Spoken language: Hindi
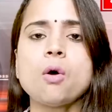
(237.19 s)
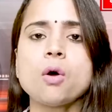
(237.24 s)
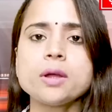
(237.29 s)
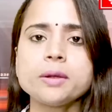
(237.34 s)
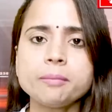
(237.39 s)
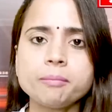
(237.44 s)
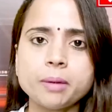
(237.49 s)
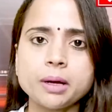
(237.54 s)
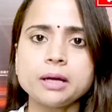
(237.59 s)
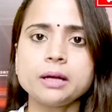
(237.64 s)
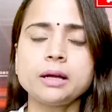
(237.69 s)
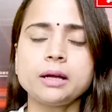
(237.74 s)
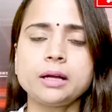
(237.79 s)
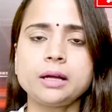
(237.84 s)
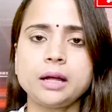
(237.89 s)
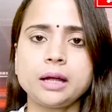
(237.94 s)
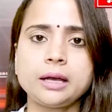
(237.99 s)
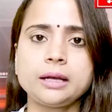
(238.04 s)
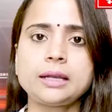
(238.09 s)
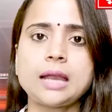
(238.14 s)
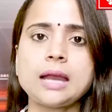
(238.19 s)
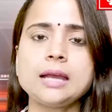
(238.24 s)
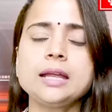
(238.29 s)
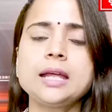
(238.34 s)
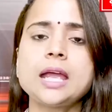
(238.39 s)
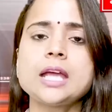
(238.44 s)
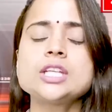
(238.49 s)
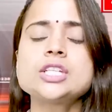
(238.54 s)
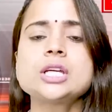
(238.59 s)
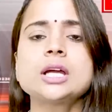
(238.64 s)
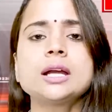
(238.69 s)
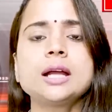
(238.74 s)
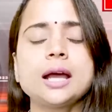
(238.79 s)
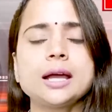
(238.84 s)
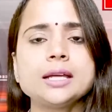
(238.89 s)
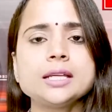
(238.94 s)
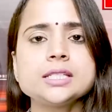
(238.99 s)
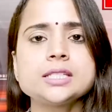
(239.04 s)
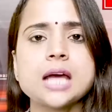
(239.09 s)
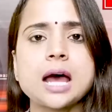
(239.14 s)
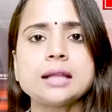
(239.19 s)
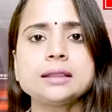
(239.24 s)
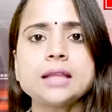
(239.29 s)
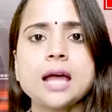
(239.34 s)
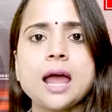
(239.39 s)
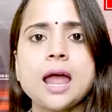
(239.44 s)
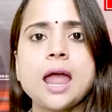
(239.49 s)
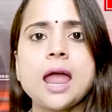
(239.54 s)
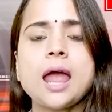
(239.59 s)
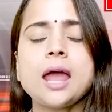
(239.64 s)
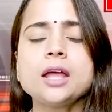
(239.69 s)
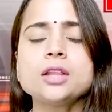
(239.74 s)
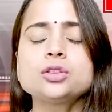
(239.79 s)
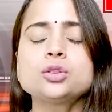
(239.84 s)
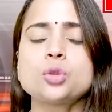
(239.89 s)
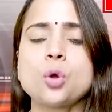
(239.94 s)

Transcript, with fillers: कोई डेलीगेशन कहीं जाता है